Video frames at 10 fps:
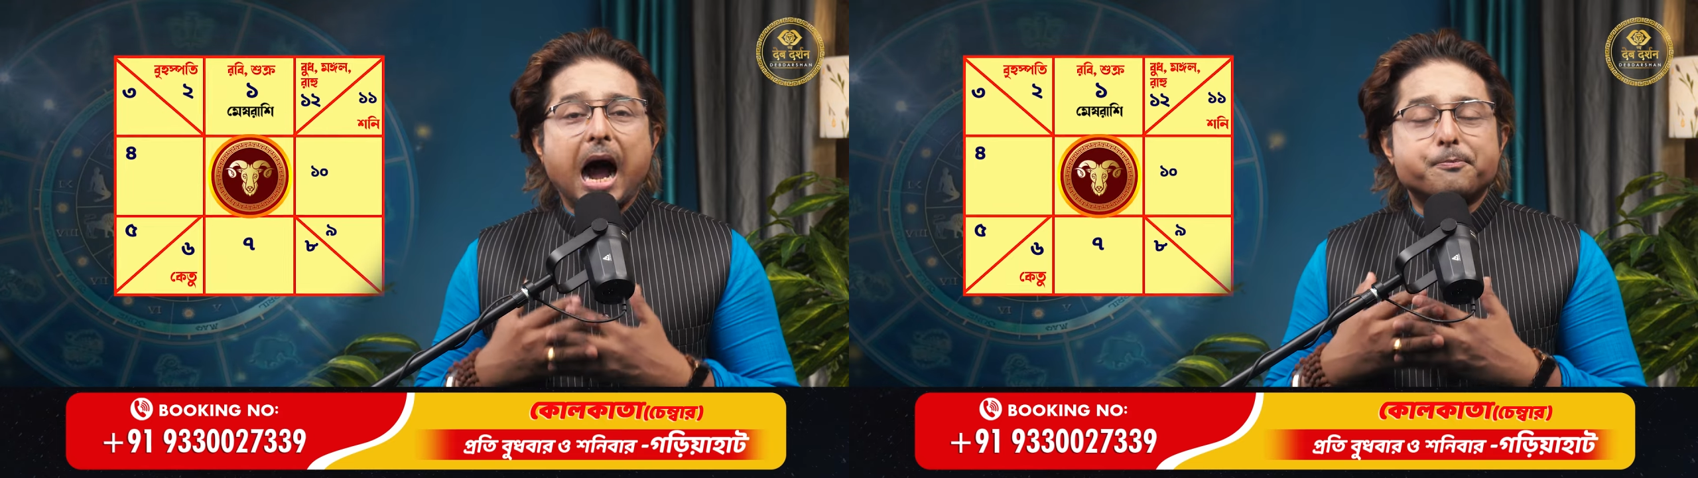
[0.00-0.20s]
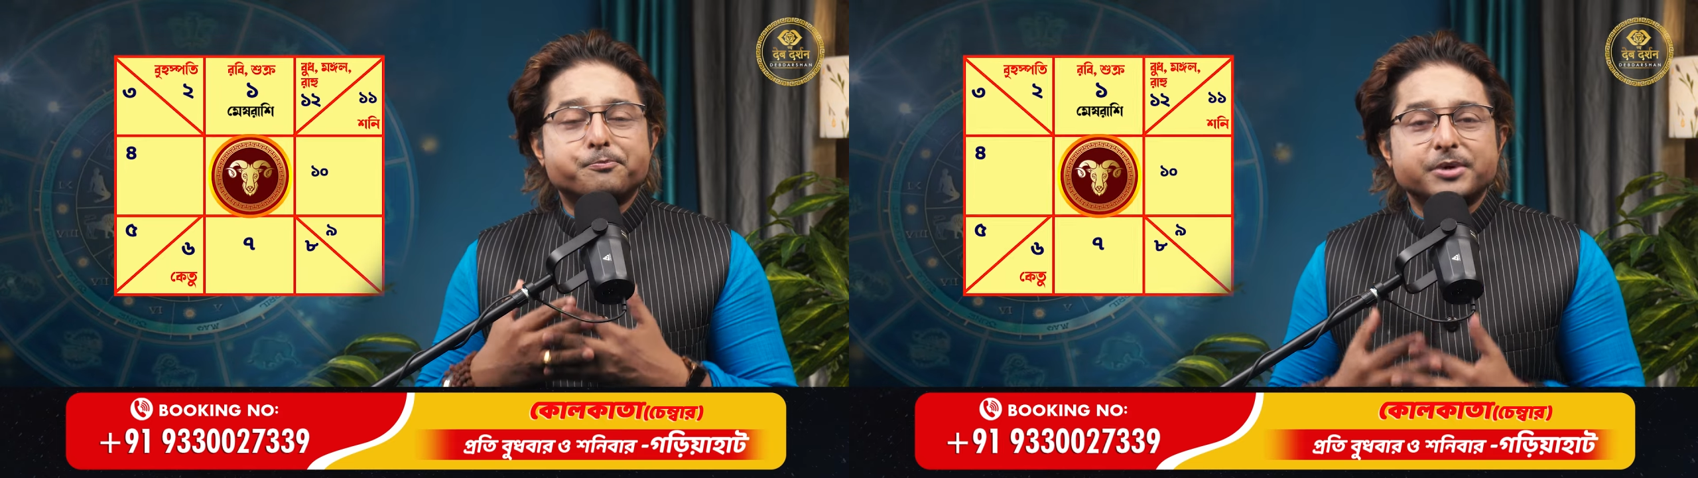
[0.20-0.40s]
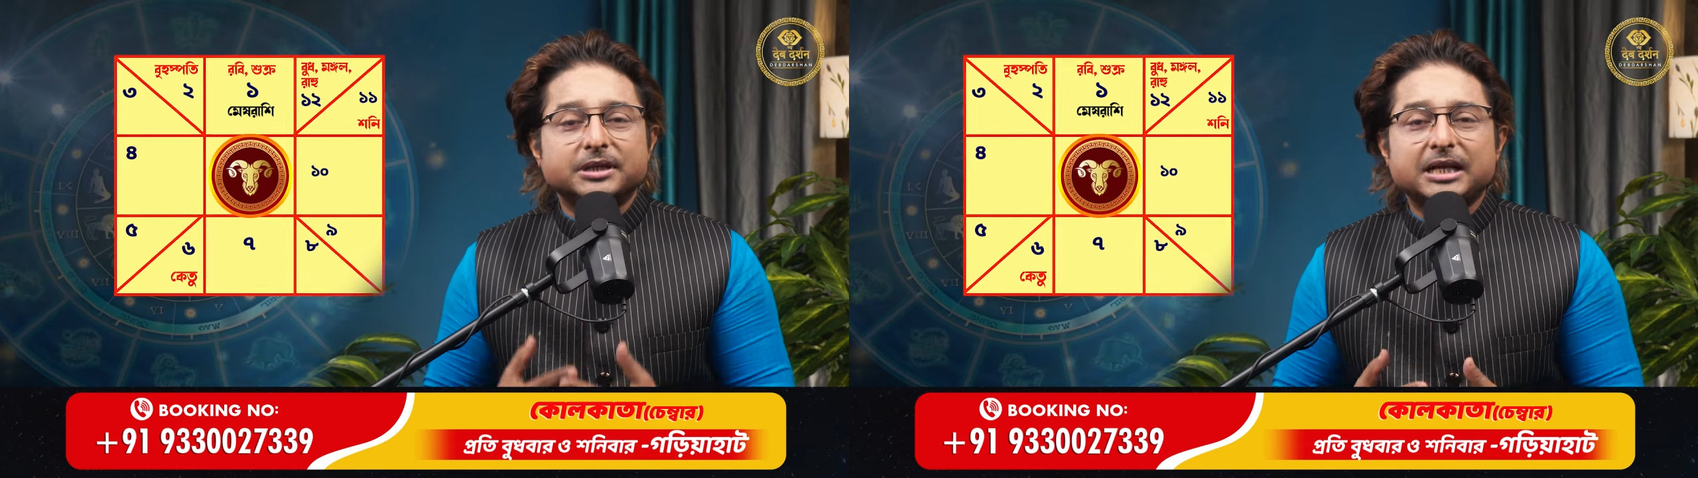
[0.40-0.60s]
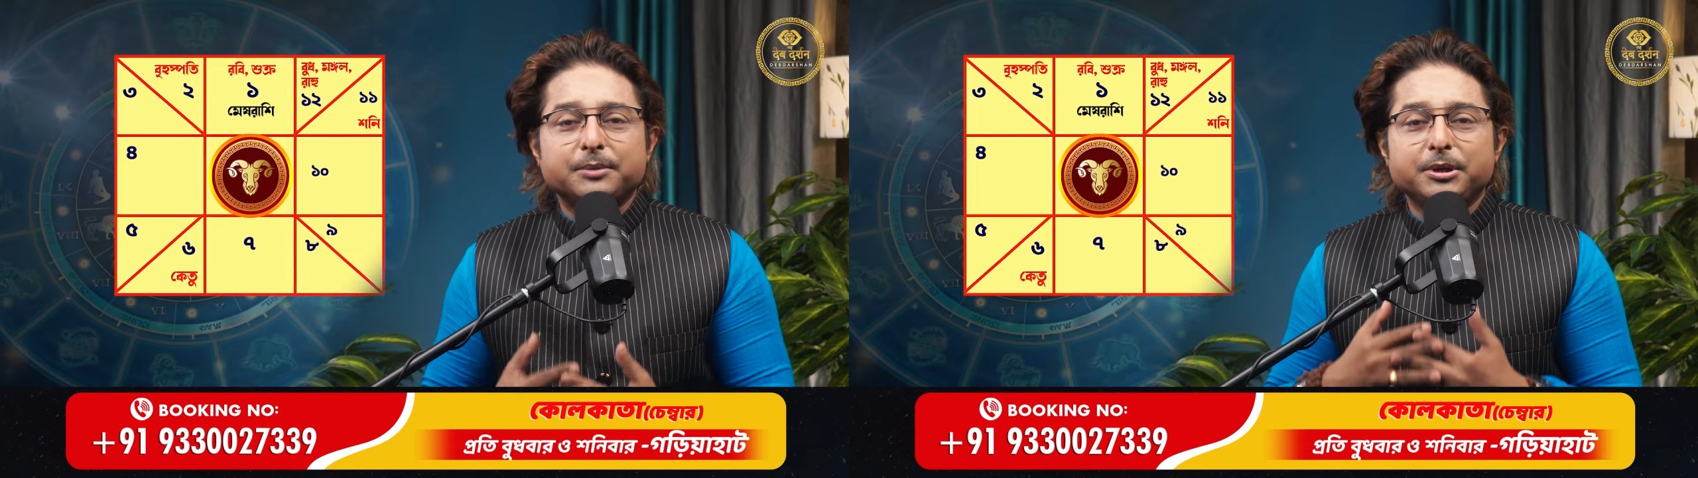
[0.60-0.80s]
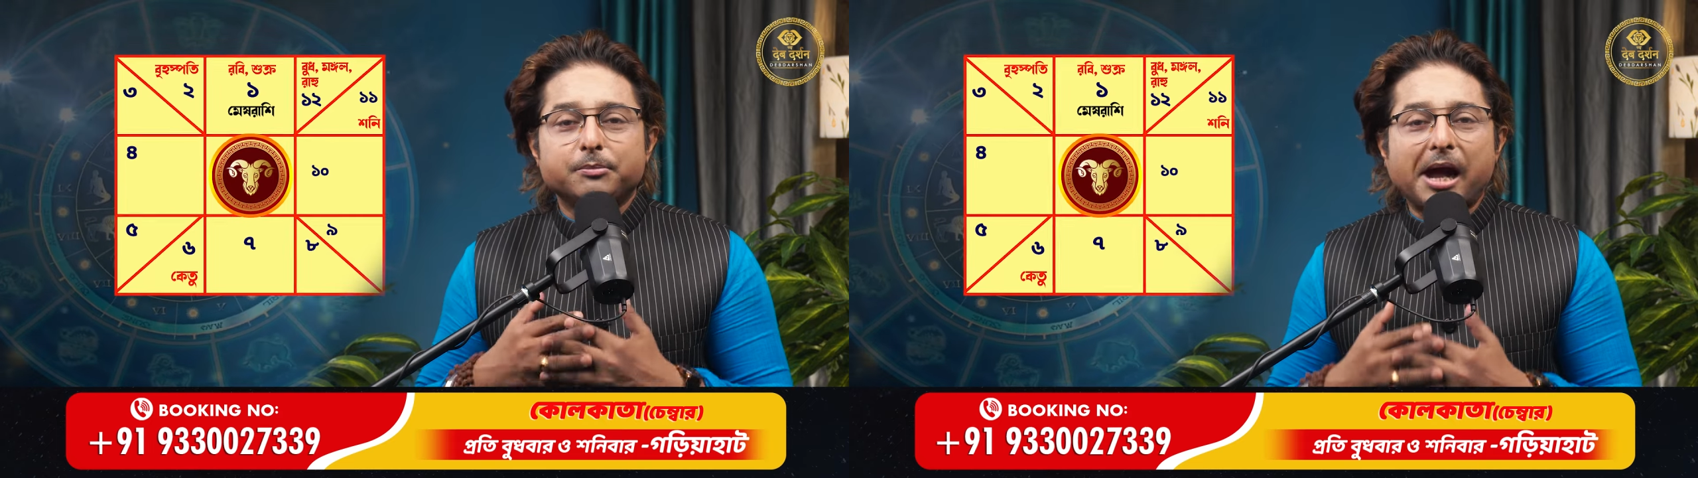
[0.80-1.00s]
আপনাদের
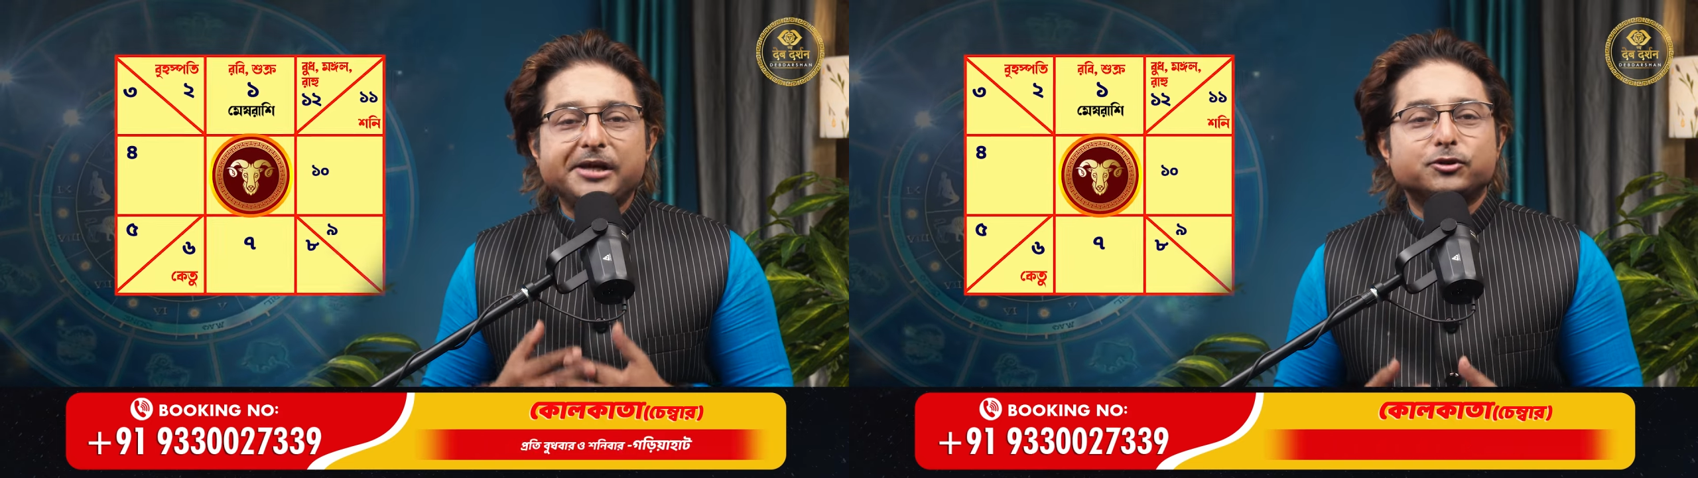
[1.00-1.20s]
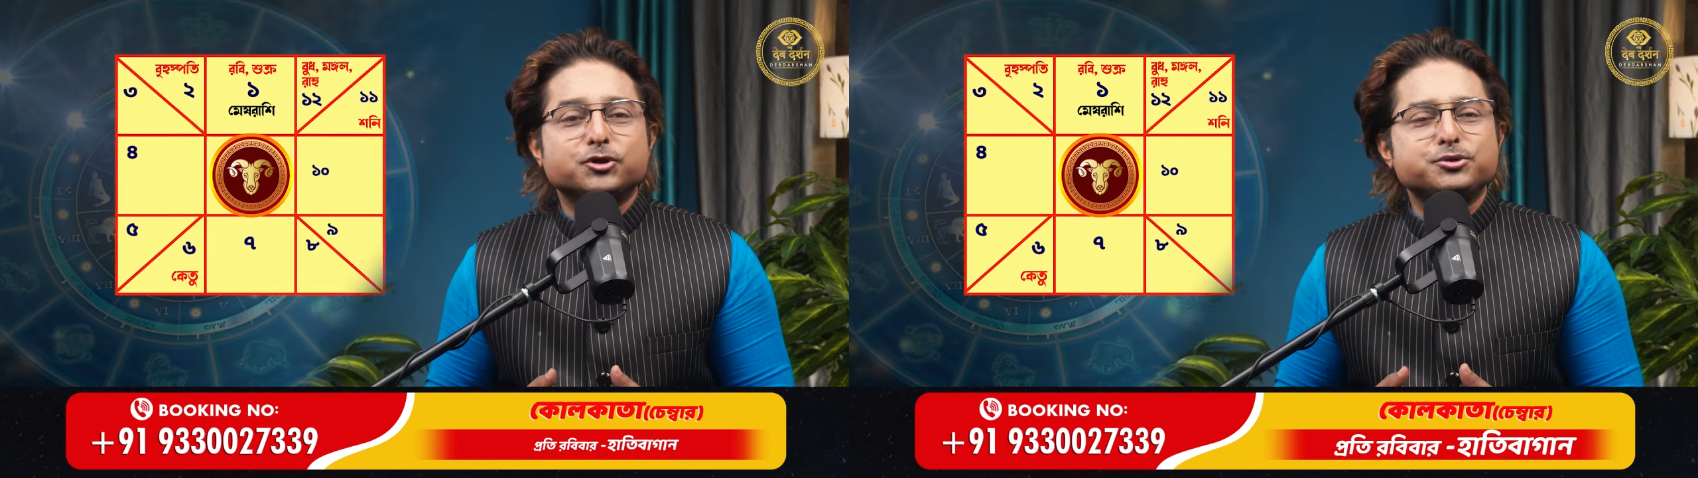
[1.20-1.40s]
বিবাহিত